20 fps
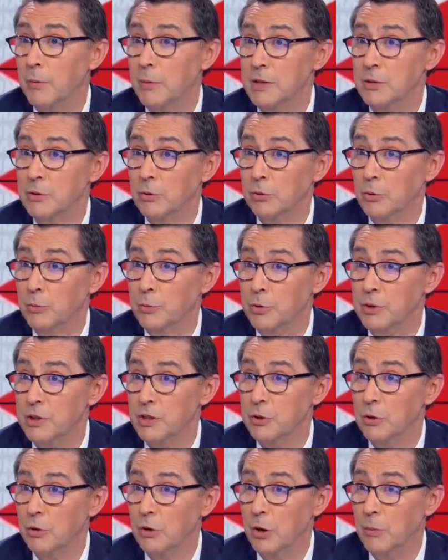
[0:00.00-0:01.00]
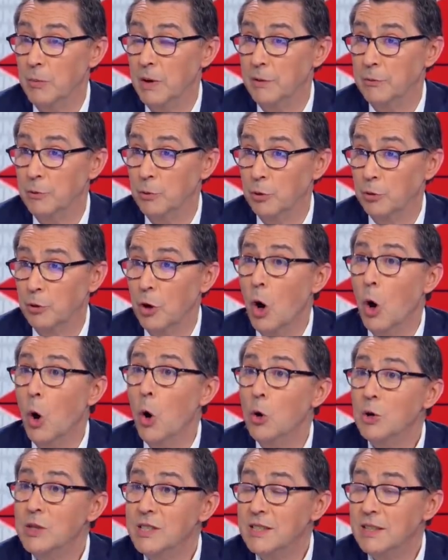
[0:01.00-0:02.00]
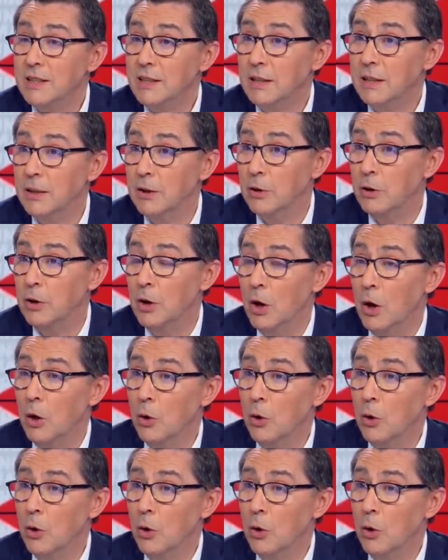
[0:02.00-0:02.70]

formation d'opposition comme la vôtre, aussi, euh,